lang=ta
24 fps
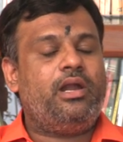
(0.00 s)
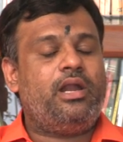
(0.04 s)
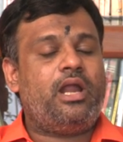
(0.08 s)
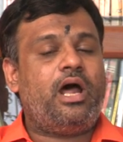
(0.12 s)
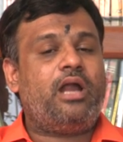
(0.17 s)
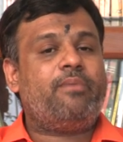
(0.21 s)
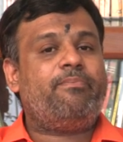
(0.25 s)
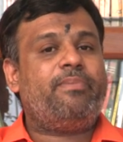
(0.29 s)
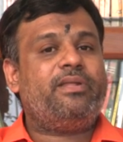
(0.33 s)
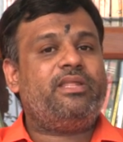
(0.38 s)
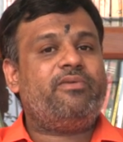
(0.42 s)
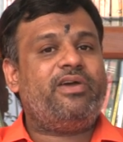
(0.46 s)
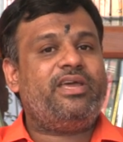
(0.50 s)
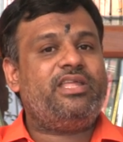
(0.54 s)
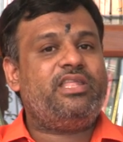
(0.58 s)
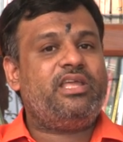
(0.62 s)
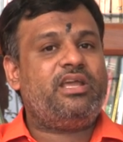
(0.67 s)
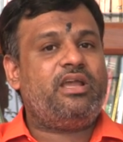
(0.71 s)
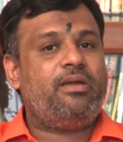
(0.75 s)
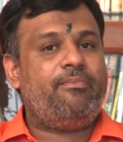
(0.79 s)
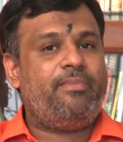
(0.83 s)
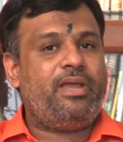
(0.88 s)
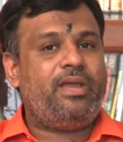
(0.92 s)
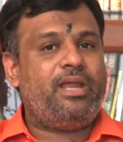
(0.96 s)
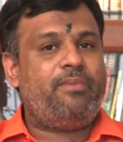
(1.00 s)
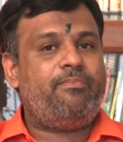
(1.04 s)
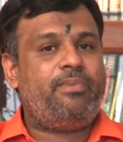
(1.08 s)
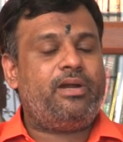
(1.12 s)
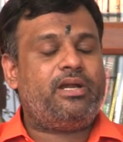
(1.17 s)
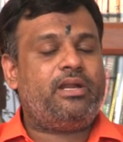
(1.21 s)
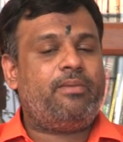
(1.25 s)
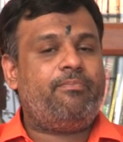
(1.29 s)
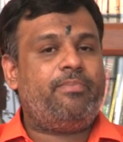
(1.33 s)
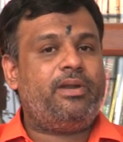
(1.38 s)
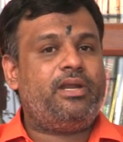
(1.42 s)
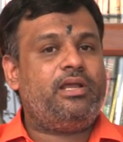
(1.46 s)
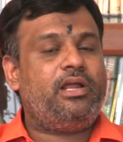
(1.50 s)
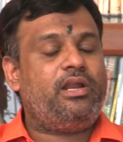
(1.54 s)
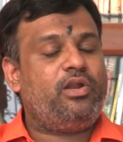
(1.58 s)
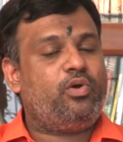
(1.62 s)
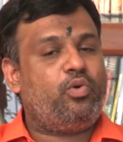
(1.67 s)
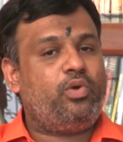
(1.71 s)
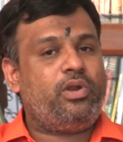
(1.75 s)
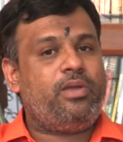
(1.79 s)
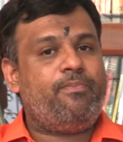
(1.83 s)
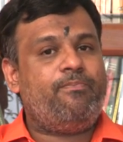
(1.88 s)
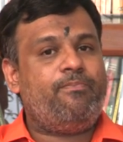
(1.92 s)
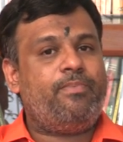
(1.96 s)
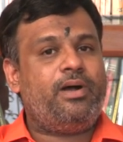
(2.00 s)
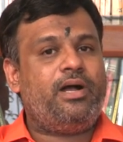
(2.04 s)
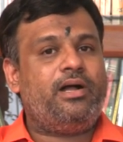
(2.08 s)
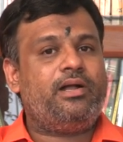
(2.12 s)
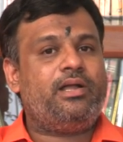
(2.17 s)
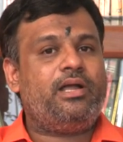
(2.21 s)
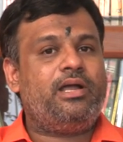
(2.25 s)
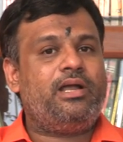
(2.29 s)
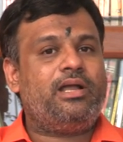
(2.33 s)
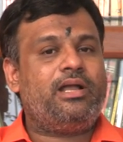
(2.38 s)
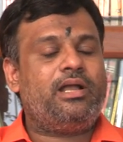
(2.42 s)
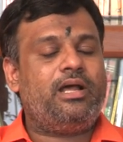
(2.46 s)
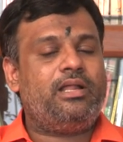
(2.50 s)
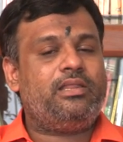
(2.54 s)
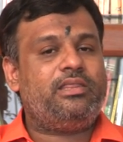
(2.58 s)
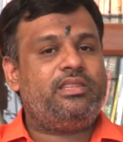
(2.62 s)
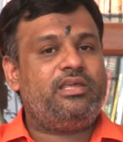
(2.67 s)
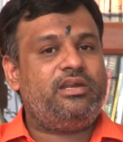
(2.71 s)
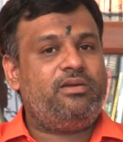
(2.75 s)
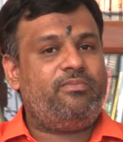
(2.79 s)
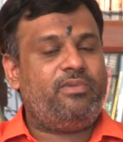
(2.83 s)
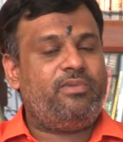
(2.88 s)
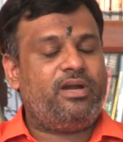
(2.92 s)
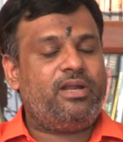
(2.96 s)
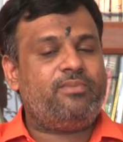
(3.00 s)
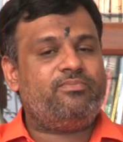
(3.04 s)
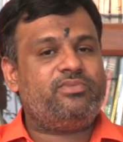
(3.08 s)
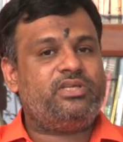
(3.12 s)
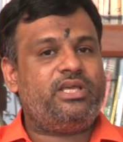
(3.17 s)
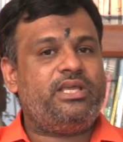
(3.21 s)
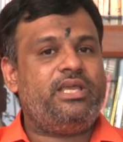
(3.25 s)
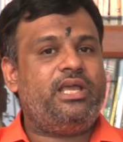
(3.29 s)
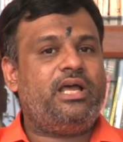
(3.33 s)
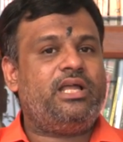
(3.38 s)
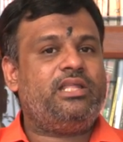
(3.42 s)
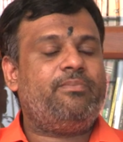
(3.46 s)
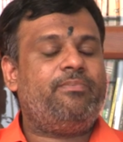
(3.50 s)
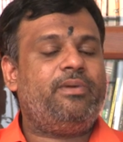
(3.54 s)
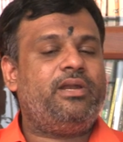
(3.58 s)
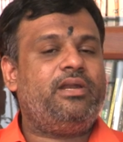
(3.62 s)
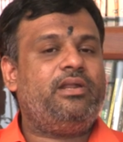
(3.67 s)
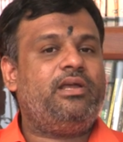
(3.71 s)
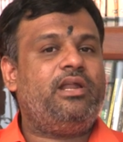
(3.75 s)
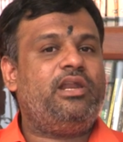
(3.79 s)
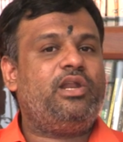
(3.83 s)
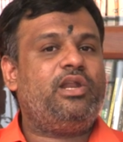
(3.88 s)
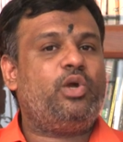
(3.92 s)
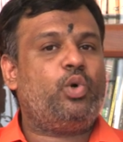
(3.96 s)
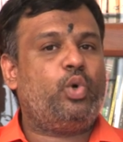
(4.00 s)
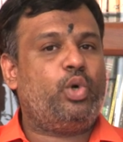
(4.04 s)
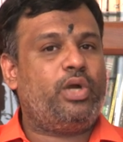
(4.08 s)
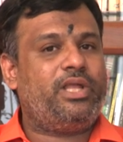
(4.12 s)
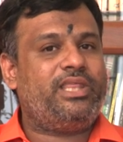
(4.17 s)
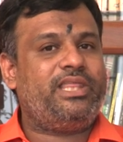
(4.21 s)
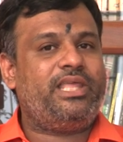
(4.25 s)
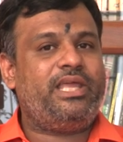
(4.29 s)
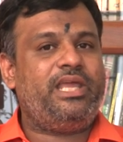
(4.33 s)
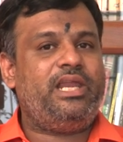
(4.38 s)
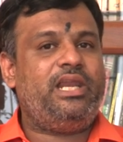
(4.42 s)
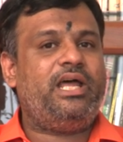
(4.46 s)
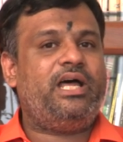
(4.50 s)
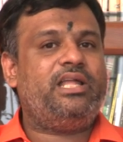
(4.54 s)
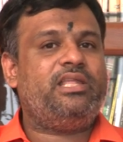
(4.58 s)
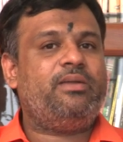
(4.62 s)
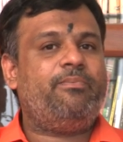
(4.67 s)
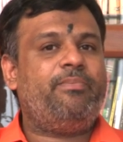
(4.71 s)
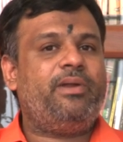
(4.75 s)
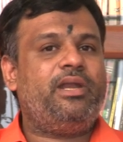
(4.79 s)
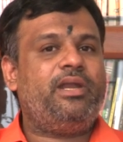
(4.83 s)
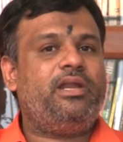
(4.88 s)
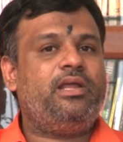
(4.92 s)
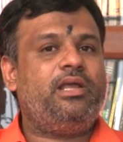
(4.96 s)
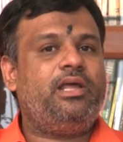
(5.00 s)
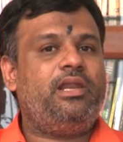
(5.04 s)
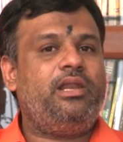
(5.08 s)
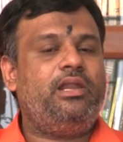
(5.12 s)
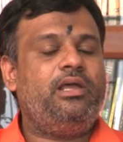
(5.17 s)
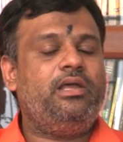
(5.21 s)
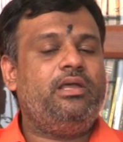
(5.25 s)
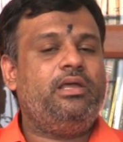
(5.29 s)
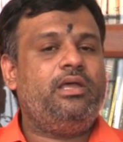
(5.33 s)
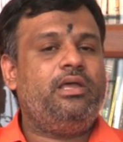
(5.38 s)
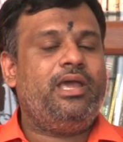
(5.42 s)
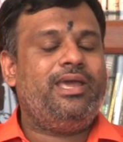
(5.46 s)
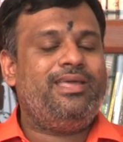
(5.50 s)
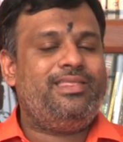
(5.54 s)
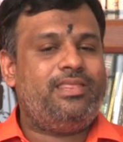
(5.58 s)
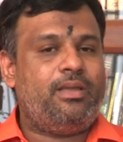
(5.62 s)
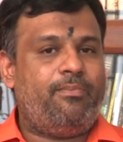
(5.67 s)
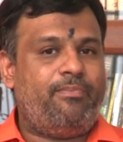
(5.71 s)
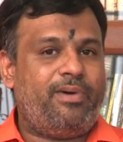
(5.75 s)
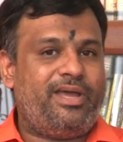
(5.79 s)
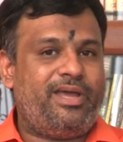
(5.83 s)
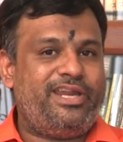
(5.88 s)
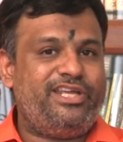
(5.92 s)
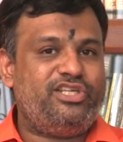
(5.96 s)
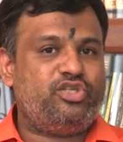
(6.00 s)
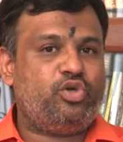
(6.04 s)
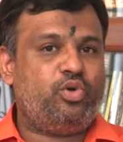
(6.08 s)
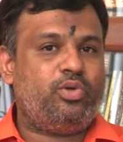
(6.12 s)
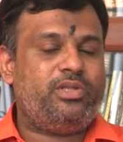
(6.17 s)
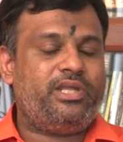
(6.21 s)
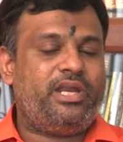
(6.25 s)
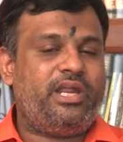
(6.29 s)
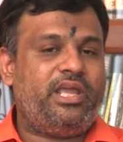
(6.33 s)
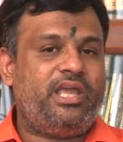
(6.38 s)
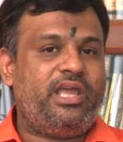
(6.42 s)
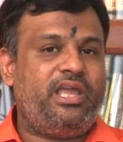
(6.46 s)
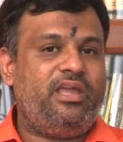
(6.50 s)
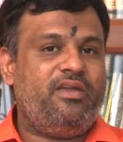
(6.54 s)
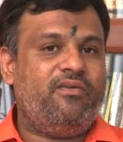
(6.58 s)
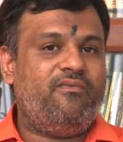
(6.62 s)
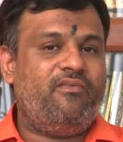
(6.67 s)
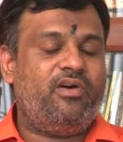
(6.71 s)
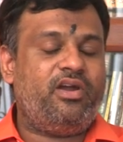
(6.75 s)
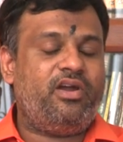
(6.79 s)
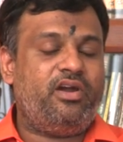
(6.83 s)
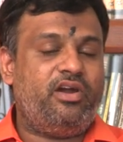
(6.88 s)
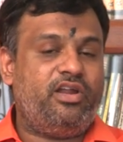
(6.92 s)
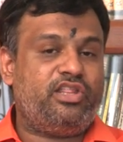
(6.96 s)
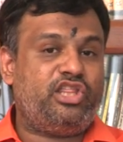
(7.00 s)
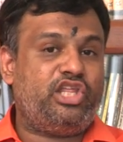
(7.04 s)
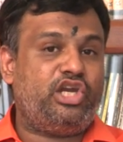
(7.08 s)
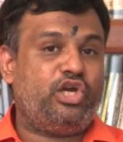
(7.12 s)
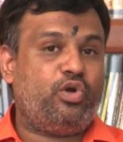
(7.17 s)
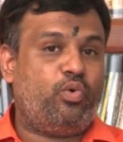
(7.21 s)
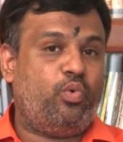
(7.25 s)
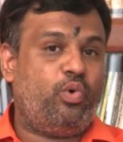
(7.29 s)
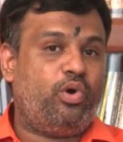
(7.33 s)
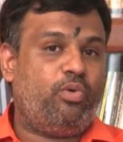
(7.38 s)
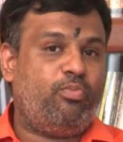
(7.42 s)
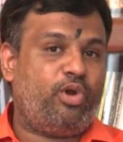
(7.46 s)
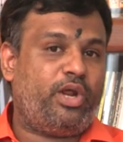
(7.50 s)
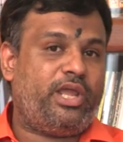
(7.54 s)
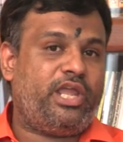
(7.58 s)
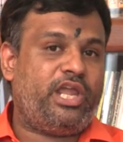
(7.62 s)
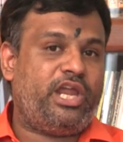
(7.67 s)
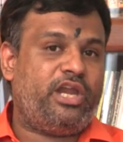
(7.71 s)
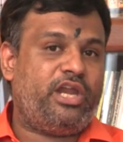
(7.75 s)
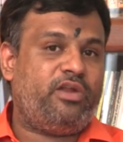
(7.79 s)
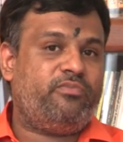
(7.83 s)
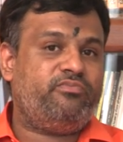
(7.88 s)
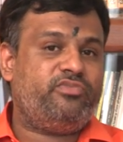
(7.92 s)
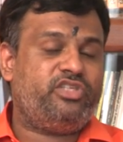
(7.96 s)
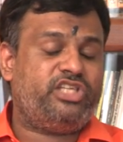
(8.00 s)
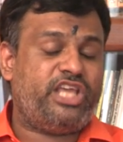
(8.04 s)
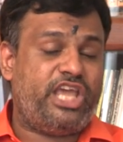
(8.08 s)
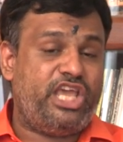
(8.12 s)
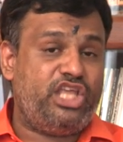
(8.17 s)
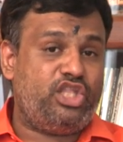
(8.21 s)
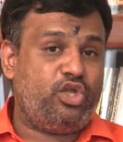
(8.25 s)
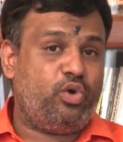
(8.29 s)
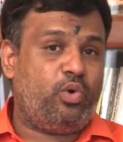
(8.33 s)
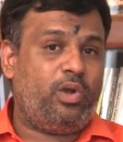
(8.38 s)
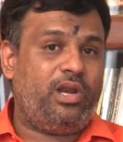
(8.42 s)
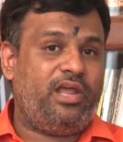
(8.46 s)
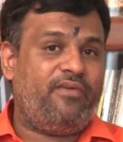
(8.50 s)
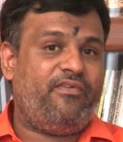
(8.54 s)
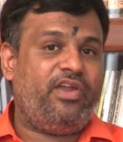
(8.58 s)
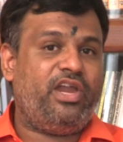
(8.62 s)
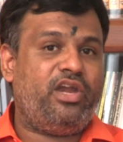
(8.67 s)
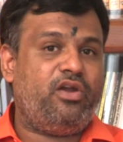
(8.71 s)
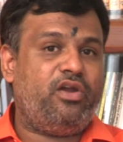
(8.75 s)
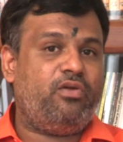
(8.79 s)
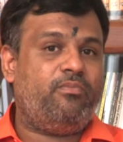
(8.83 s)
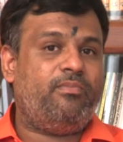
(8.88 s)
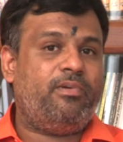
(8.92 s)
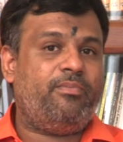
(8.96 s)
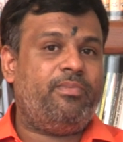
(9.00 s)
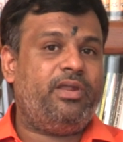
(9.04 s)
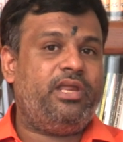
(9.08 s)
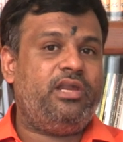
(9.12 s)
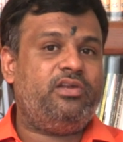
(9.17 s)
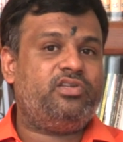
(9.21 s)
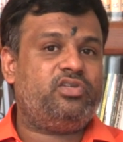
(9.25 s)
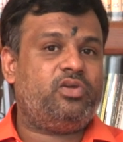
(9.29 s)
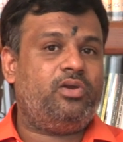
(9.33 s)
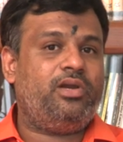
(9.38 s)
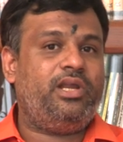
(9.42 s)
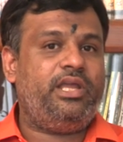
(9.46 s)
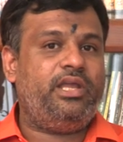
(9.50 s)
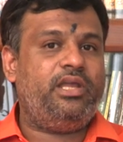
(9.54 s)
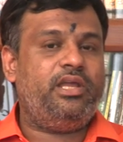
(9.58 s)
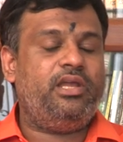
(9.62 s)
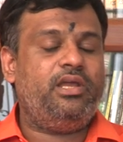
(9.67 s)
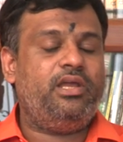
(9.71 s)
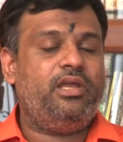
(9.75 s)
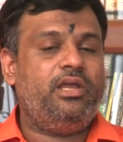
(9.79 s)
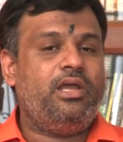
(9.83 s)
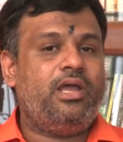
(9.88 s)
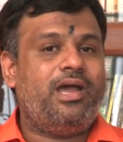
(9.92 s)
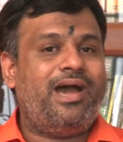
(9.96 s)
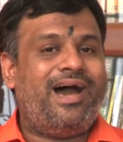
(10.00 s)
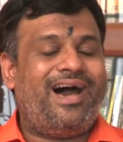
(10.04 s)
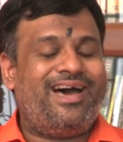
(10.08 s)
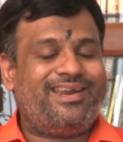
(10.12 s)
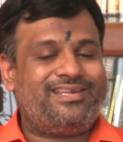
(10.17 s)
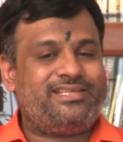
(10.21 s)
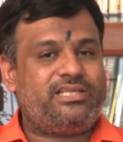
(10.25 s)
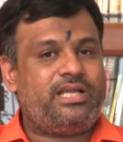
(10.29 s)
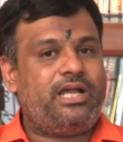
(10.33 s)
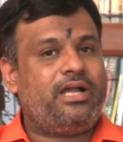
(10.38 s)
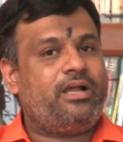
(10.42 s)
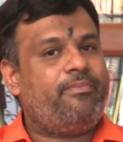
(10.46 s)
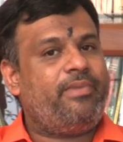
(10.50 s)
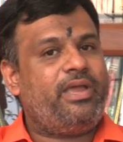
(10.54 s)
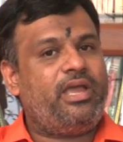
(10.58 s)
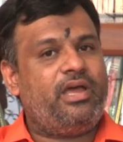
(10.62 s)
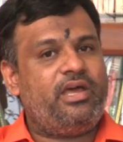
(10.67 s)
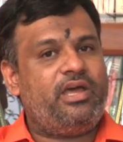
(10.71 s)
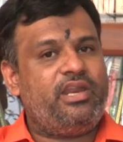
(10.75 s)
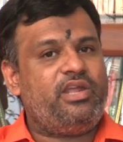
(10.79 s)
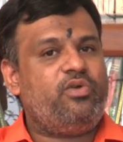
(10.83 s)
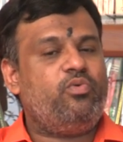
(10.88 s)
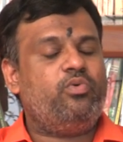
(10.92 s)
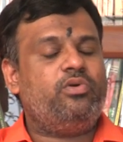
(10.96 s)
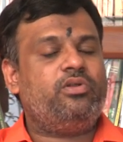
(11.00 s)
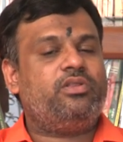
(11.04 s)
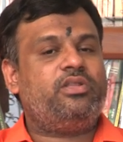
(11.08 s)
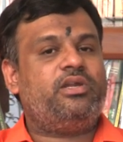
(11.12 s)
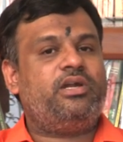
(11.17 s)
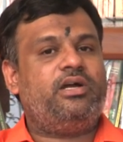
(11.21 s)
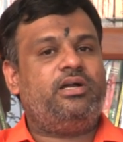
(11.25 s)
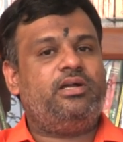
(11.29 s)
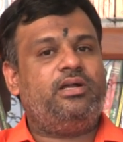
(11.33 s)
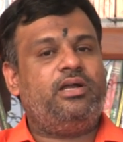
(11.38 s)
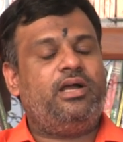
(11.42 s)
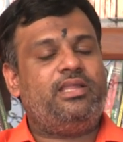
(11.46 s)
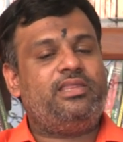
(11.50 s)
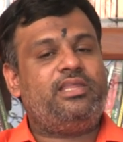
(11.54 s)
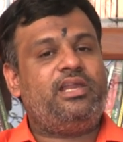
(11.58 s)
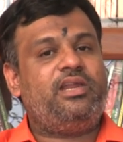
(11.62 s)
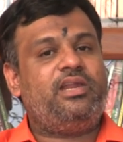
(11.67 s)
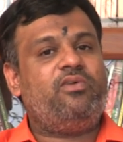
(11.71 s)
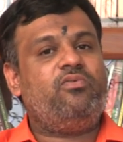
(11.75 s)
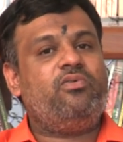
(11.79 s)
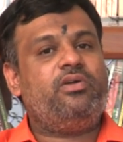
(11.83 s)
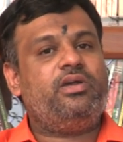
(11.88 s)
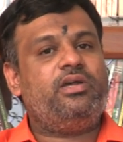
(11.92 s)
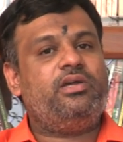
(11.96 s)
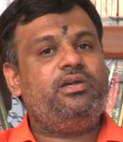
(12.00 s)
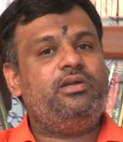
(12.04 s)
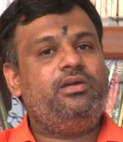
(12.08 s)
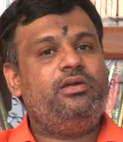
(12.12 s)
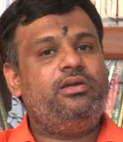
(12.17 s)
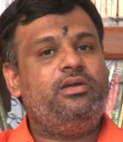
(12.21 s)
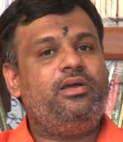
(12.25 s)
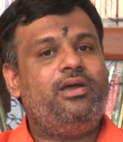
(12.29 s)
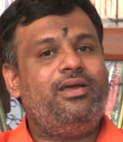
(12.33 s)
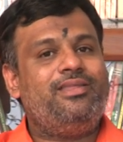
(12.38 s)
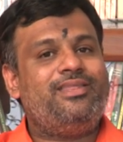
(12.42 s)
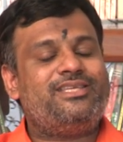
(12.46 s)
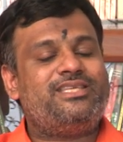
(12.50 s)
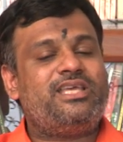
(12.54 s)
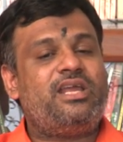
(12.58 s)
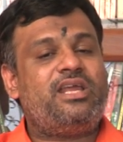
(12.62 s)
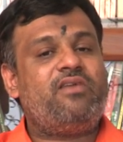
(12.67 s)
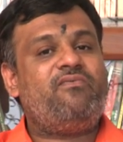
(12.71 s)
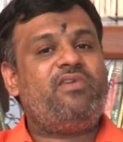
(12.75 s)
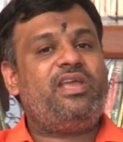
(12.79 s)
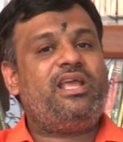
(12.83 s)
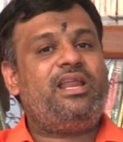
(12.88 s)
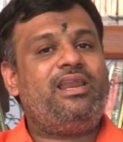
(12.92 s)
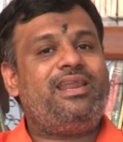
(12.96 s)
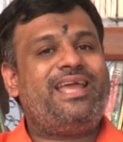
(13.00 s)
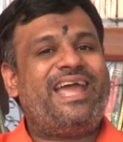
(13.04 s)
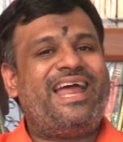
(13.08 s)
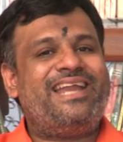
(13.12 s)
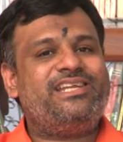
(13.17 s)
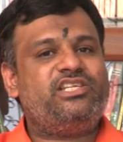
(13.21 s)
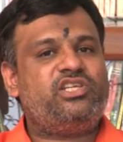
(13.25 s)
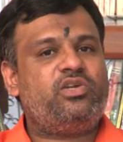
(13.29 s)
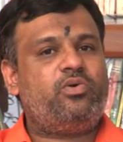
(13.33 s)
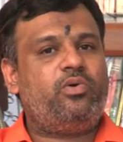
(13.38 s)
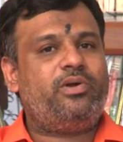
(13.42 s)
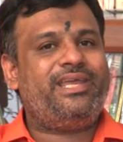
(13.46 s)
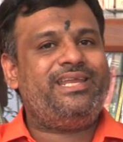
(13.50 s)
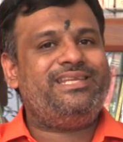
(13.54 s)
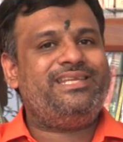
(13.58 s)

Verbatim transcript: நாற்பது வயதுக்கு மேற்பட்ட பெண்கள் குறிப்பாக க திருமணம் செய்யாத பெண்கள் குழந்தை இல்லாத பெண்கள் இந்த பரிசோதனையை வருடத்திற்கு ஒரு முறையேனும் செய்து கொள்ள வேண்டும் அப்படின்னு சொல்லி அரசாங்கமே அறிவுறுத்துகிறாங்க அந்தளவுக்கு இந்த சர்விக்கல் கேன்சரோட